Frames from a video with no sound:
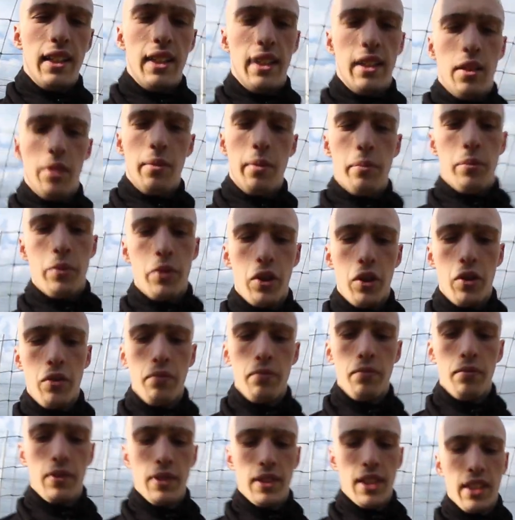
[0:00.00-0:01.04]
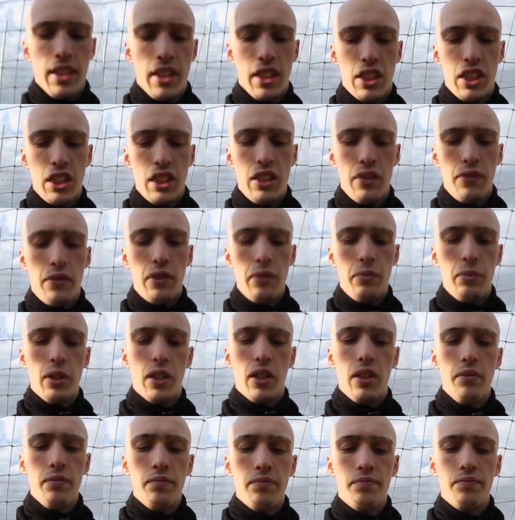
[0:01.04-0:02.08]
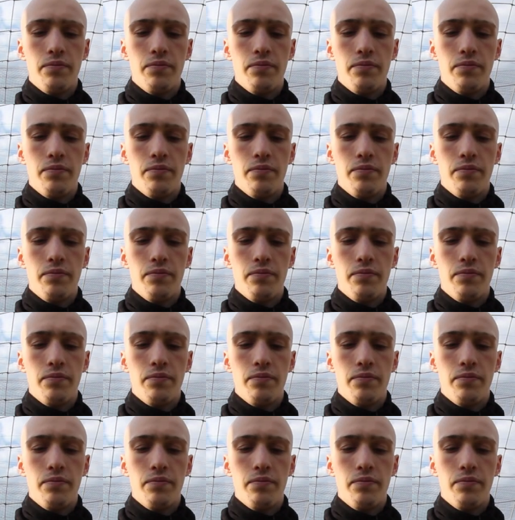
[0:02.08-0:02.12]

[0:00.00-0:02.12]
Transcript: Et en même temps, ça se rigidifie bien.